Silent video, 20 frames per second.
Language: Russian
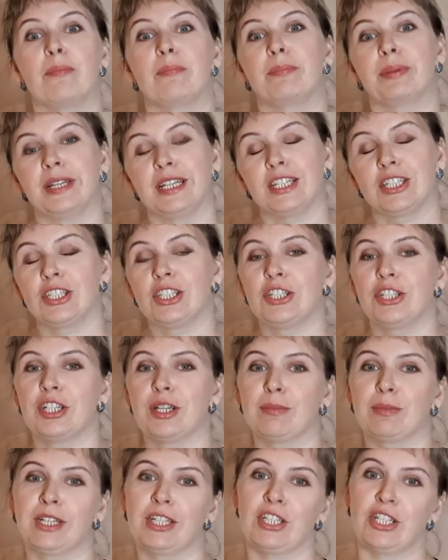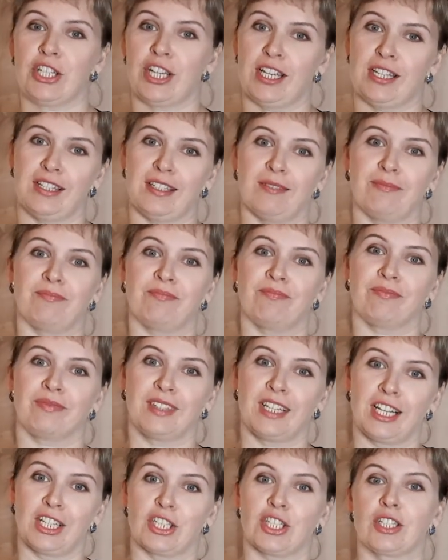Прежде чем начать
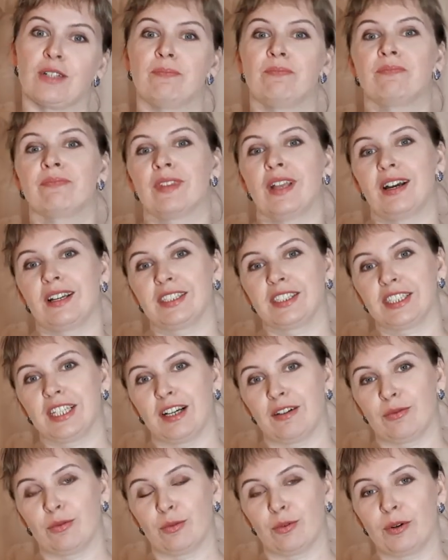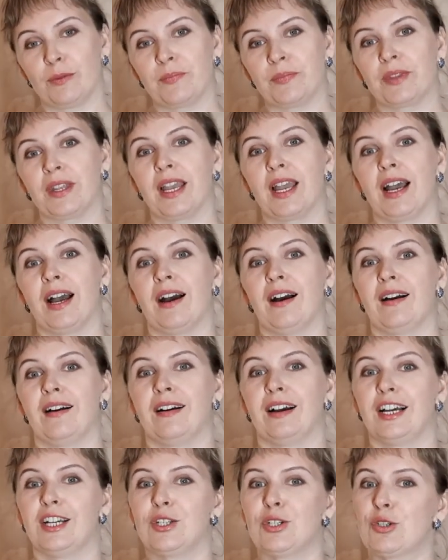наш разговор, а,
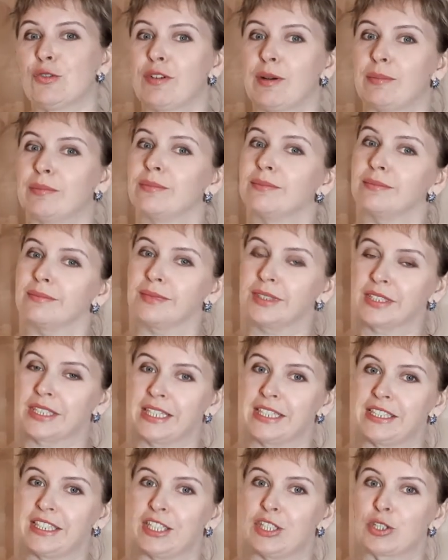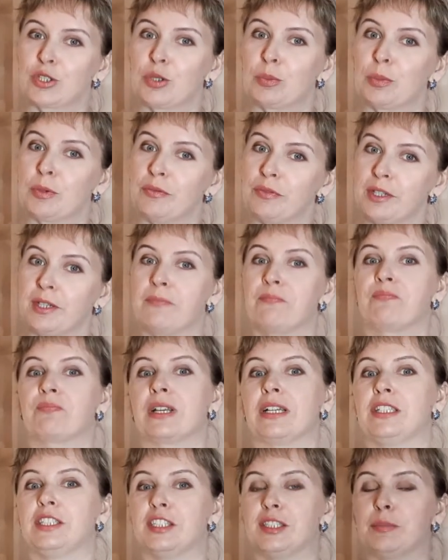хочу вам сказать, чтобы вы
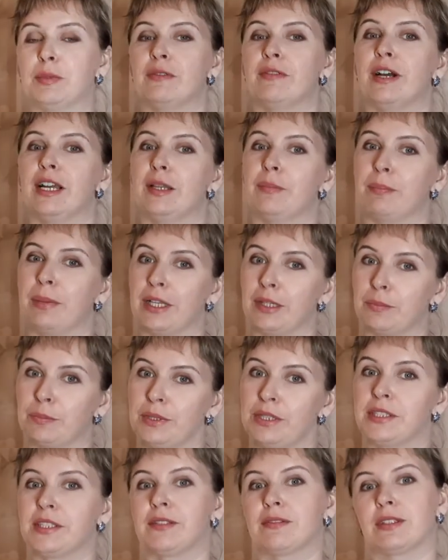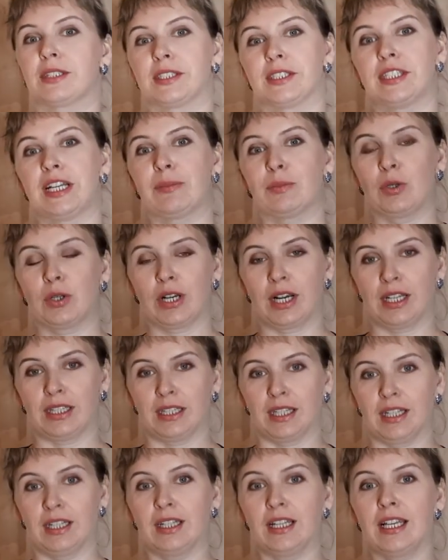не забывали подписываться на мой
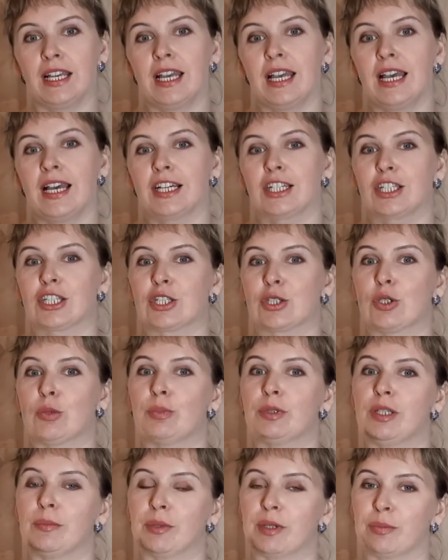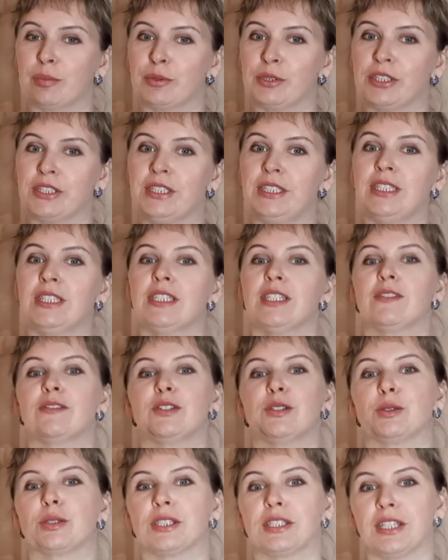канал, чтобы не пропустить
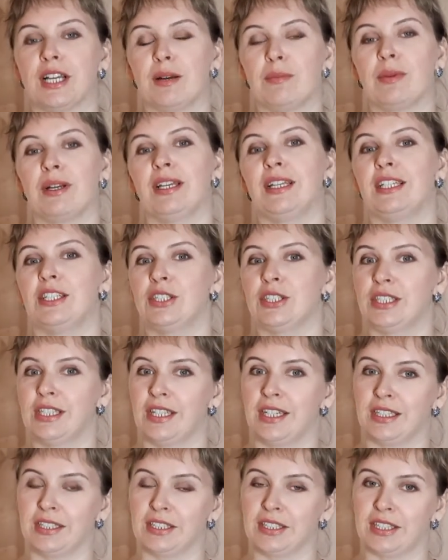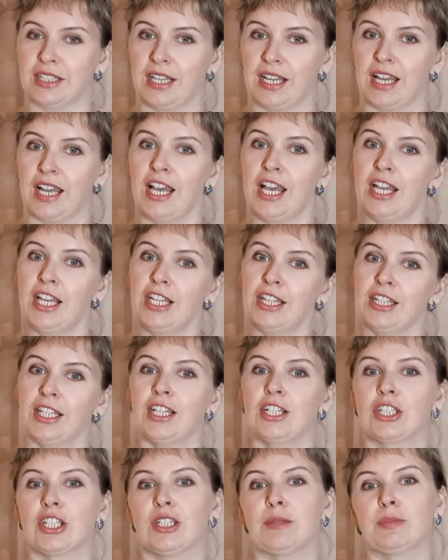все самое интересное. И
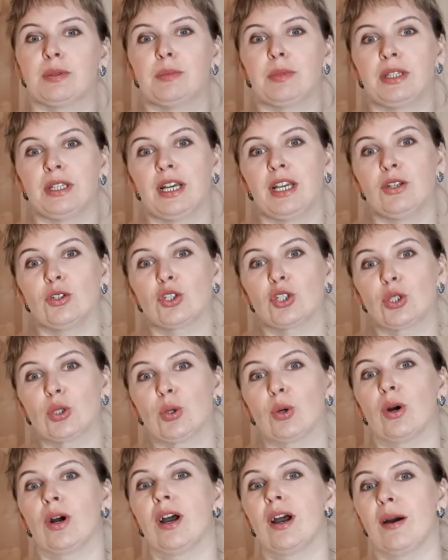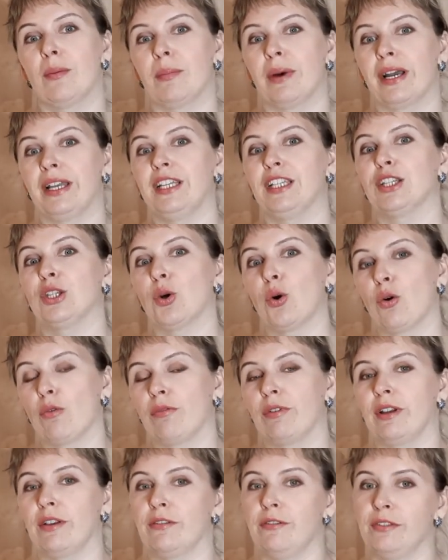также напоминаю, что мои
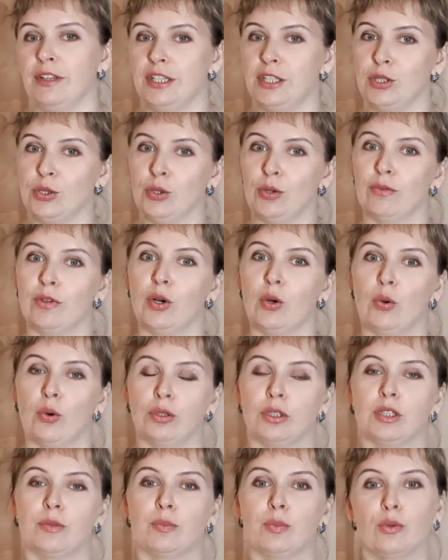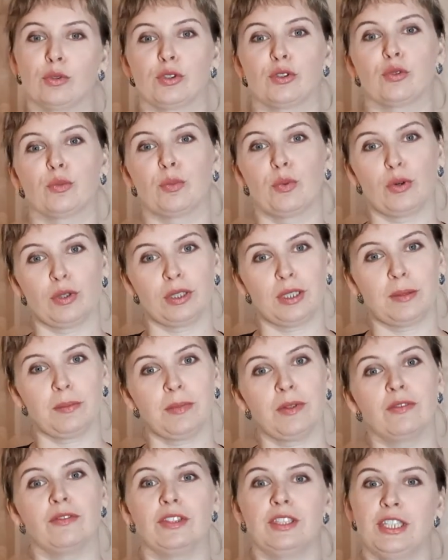новые видео выходят по субботам в